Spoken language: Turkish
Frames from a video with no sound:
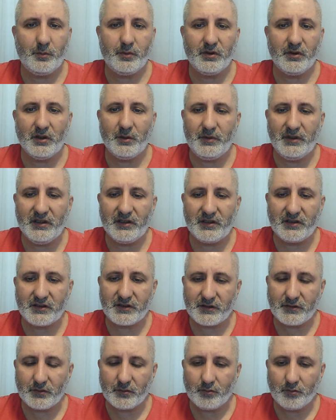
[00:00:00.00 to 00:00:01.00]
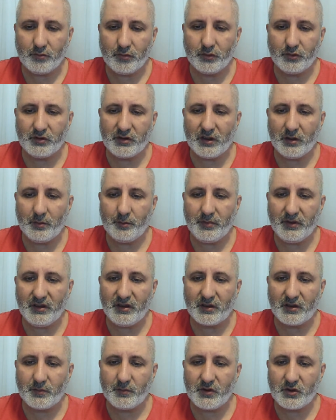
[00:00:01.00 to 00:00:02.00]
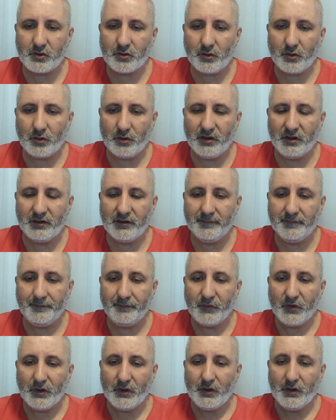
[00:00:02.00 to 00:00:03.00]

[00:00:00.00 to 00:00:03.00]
yapılabilir. Bunu da belirtmiş olalım.